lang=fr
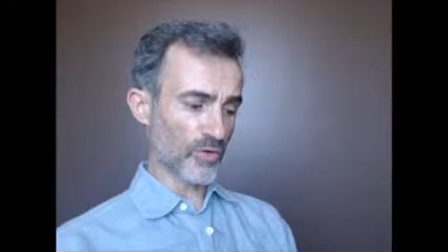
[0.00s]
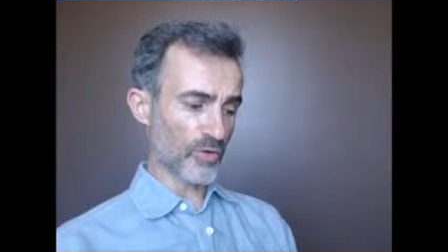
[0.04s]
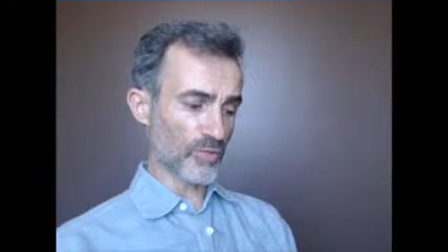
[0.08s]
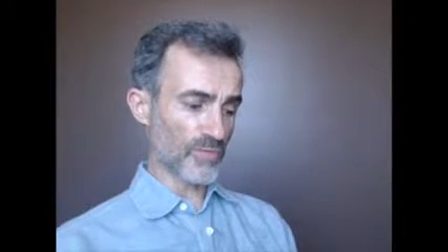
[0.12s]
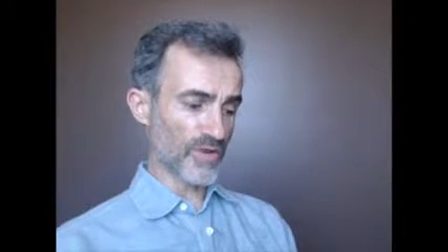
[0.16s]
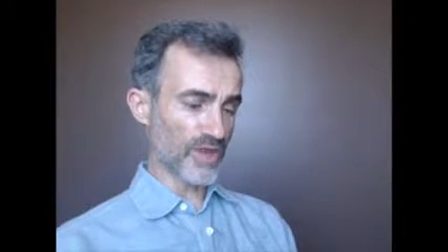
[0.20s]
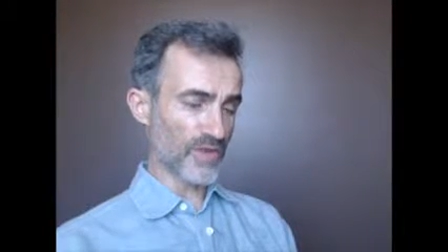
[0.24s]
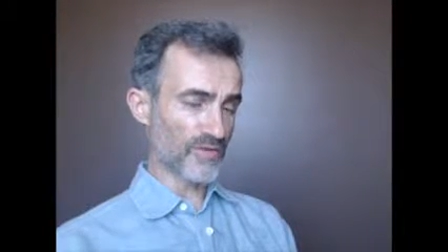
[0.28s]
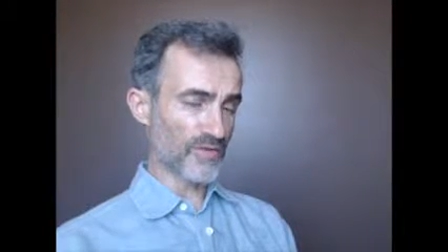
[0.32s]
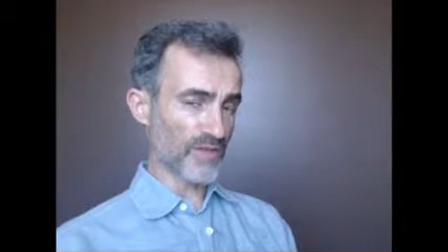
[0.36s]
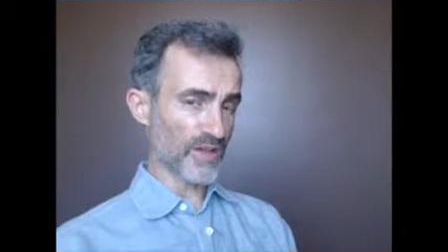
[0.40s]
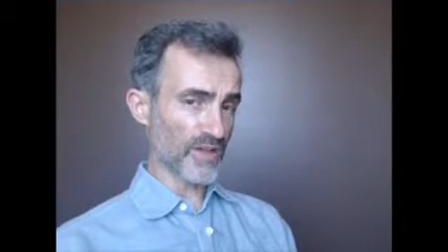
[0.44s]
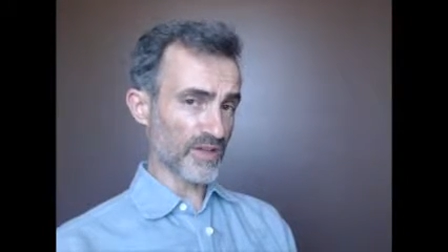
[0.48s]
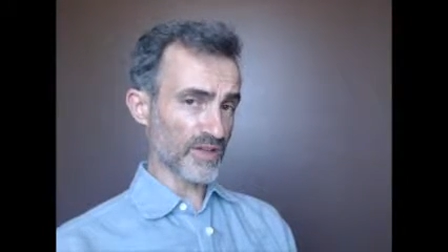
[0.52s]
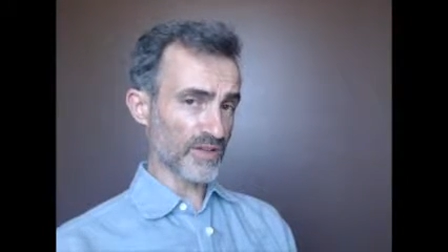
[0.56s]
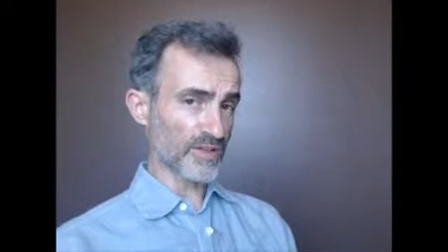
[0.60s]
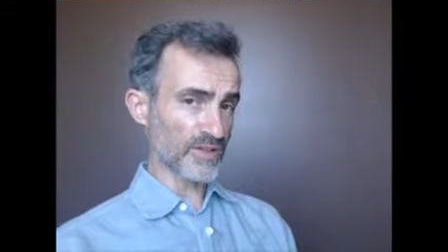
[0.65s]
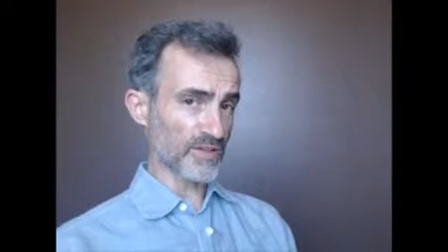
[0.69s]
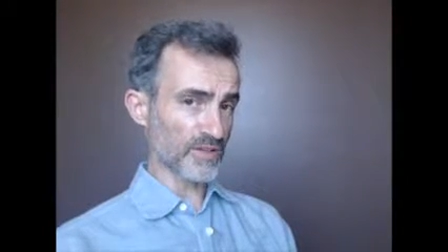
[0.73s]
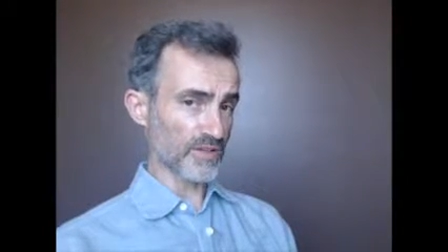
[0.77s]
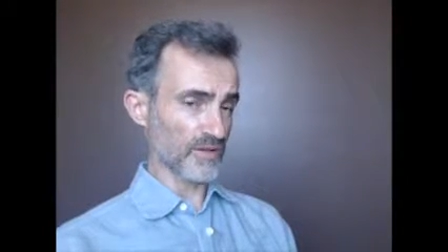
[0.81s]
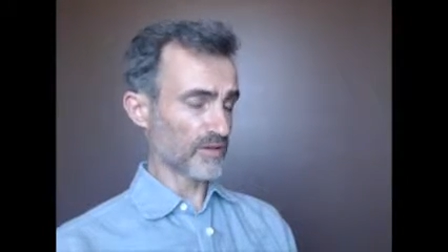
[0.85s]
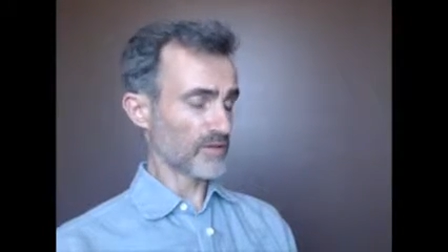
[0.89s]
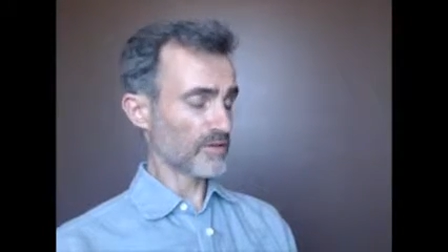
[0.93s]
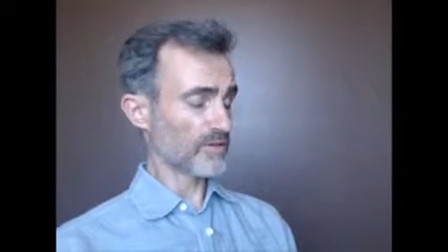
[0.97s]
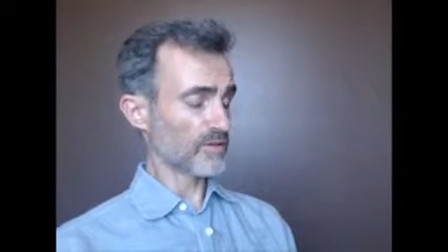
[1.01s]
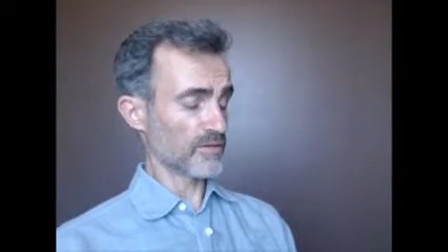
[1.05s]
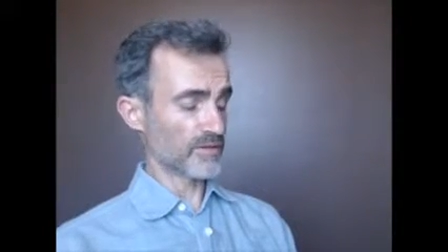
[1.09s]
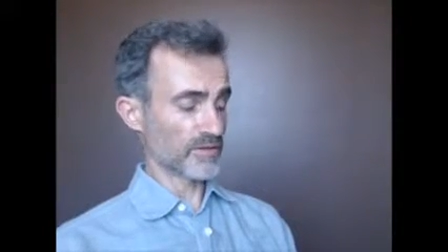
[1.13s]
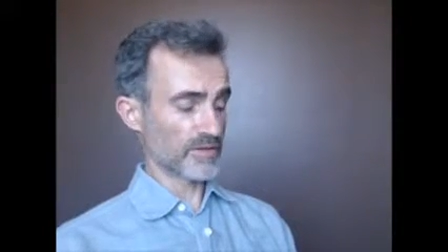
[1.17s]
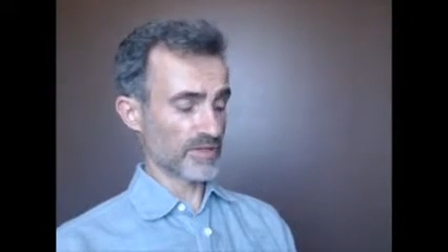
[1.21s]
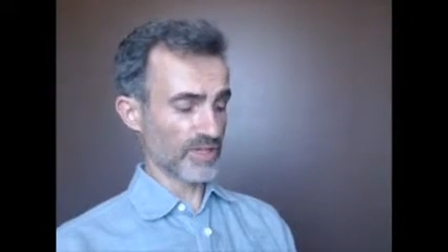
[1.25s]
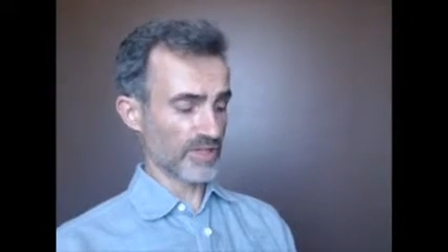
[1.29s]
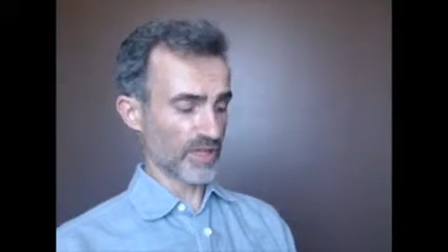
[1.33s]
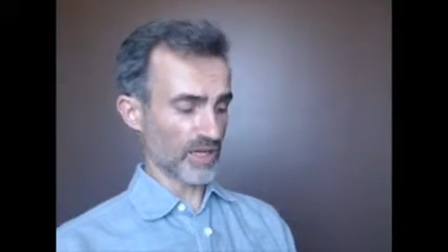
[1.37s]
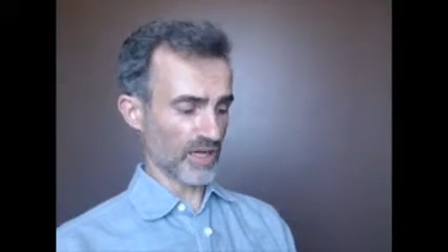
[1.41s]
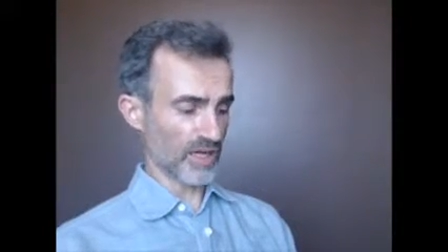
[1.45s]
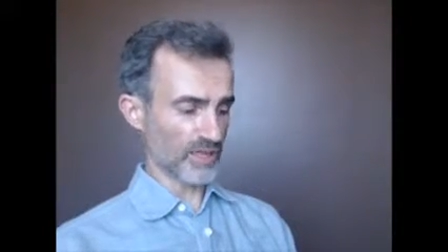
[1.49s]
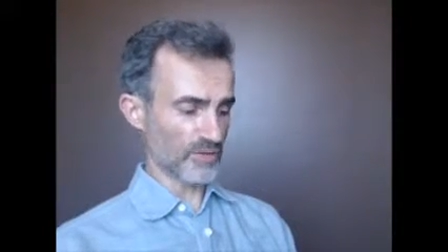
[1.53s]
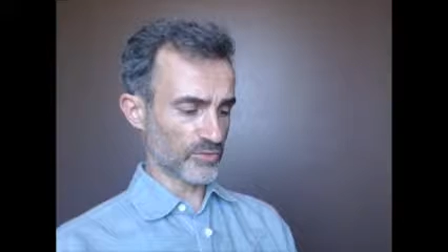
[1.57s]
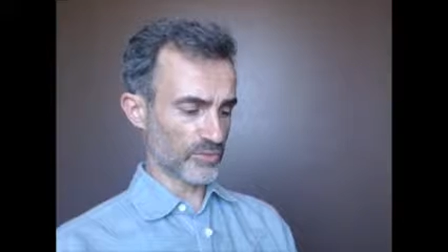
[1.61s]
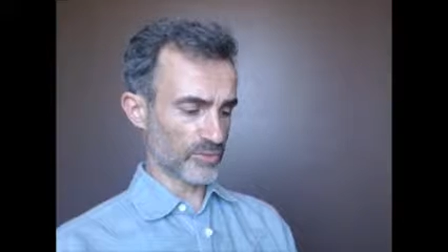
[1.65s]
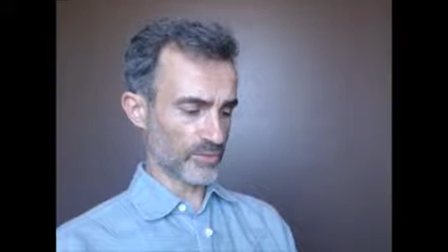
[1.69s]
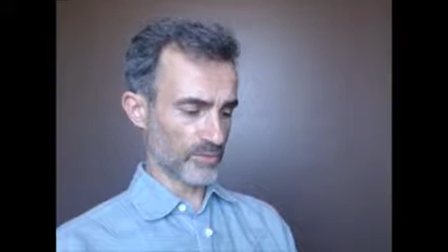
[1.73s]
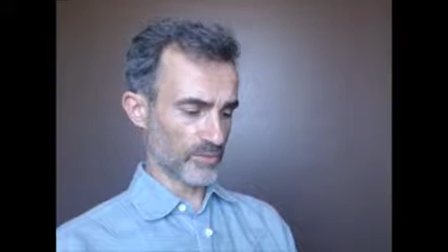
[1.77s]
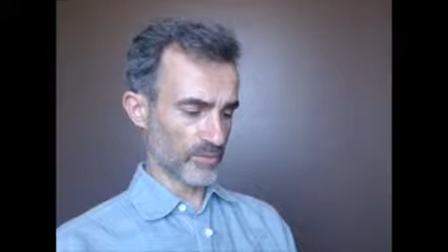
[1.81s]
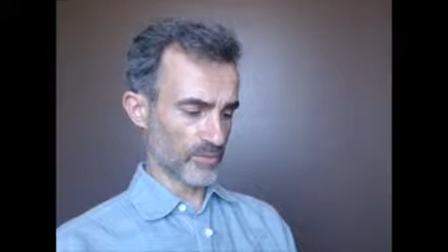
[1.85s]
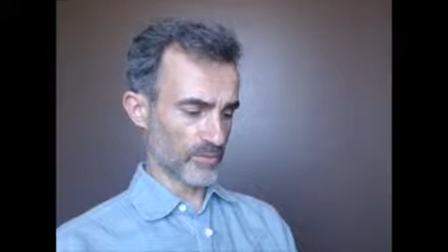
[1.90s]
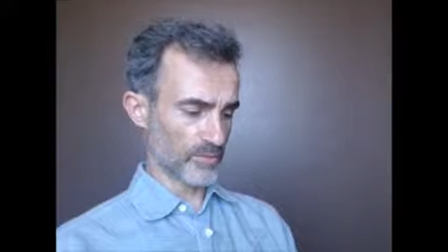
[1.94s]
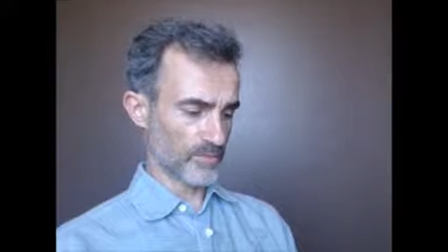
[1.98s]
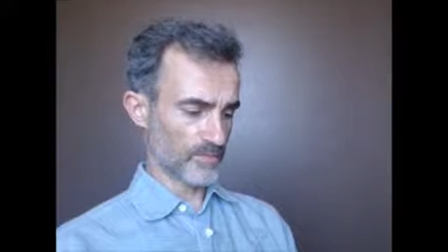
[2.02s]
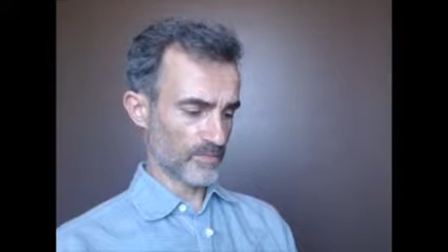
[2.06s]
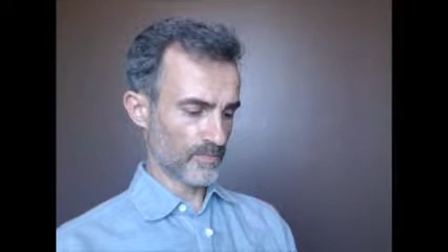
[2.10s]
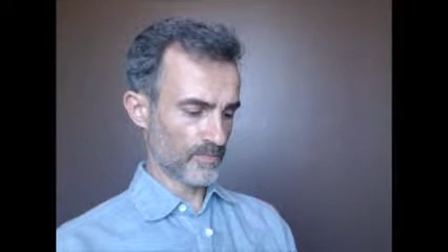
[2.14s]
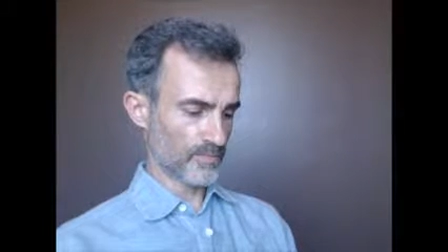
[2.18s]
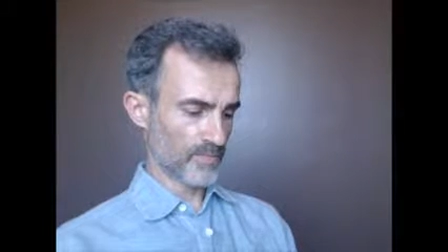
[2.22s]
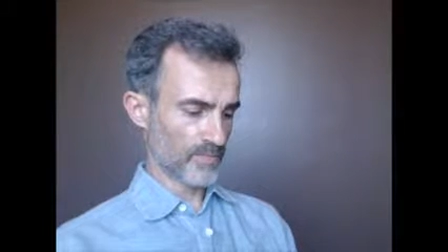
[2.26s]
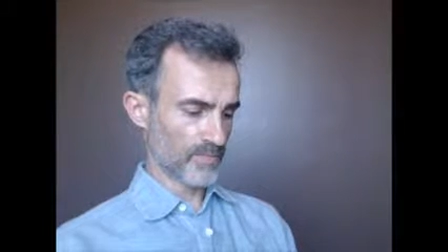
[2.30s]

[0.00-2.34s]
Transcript: qu'on m'évince, diras-tu.